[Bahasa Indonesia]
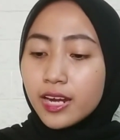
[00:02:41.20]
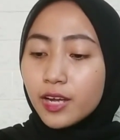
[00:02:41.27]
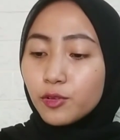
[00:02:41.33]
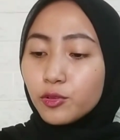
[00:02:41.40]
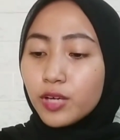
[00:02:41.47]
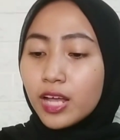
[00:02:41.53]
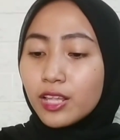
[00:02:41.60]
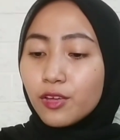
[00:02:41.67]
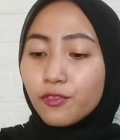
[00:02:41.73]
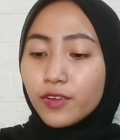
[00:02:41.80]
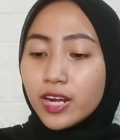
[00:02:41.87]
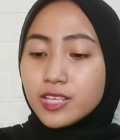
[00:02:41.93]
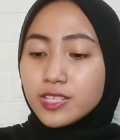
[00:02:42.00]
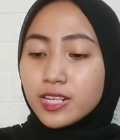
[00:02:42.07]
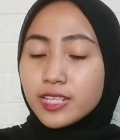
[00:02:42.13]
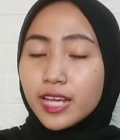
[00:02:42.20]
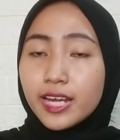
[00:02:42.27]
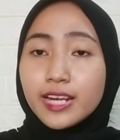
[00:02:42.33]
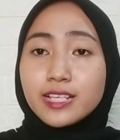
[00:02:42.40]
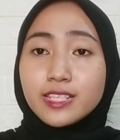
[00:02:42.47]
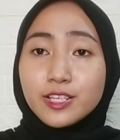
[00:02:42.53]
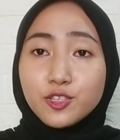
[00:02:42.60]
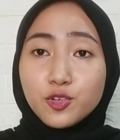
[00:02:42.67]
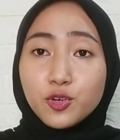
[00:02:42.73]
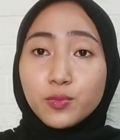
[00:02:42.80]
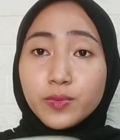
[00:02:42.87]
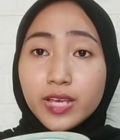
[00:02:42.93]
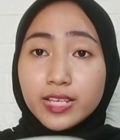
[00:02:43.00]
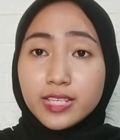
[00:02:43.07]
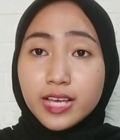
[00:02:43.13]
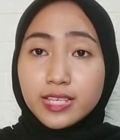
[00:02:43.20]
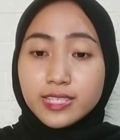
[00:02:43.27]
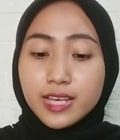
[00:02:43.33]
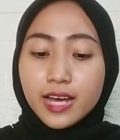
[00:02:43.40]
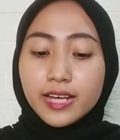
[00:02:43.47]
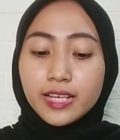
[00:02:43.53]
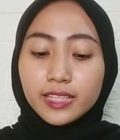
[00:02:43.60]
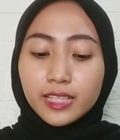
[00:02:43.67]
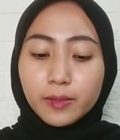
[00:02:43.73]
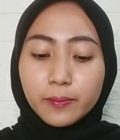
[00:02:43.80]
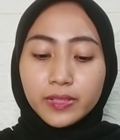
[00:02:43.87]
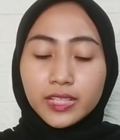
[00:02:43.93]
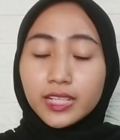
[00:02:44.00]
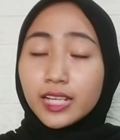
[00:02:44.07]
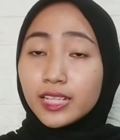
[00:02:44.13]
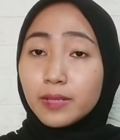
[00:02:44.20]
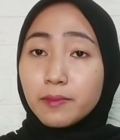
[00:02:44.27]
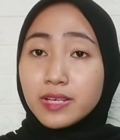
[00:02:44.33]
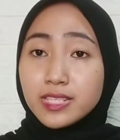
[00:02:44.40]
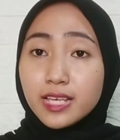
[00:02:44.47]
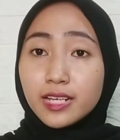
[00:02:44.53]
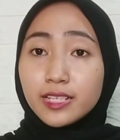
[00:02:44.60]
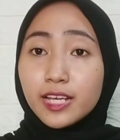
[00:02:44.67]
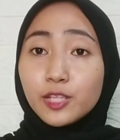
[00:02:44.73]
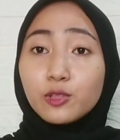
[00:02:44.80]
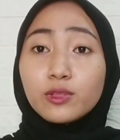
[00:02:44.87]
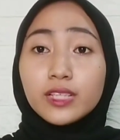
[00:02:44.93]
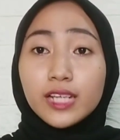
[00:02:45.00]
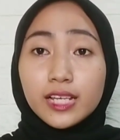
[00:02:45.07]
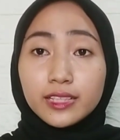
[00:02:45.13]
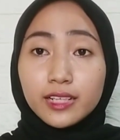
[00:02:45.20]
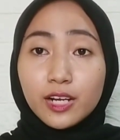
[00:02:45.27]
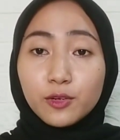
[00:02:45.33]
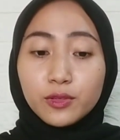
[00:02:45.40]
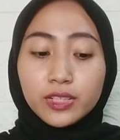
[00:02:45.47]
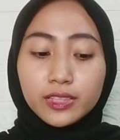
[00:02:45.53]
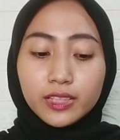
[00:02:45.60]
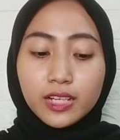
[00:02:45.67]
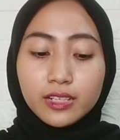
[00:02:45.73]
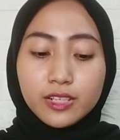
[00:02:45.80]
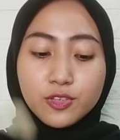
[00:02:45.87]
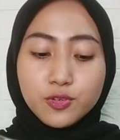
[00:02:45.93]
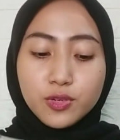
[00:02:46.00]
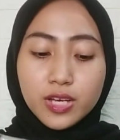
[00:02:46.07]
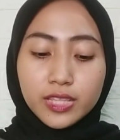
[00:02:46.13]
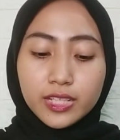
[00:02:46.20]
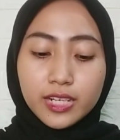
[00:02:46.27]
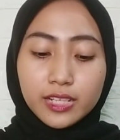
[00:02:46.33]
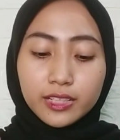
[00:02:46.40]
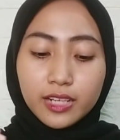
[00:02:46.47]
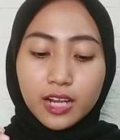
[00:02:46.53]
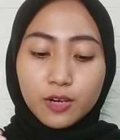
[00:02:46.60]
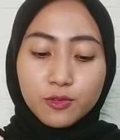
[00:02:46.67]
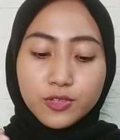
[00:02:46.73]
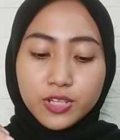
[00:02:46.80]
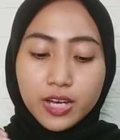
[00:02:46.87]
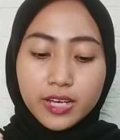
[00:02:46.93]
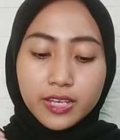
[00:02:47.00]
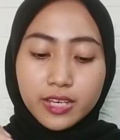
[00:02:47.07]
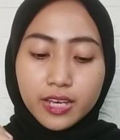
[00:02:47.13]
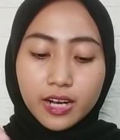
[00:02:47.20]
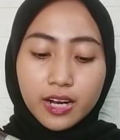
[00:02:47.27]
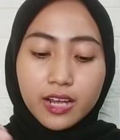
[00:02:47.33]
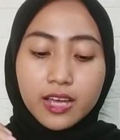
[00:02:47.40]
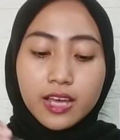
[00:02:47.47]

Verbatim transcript: Nah, untuk aloe vera gelnya ini secukupnya saja, yang terpenting nanti maskernya itu tidak terlalu kental dan juga tidak terlalu cair.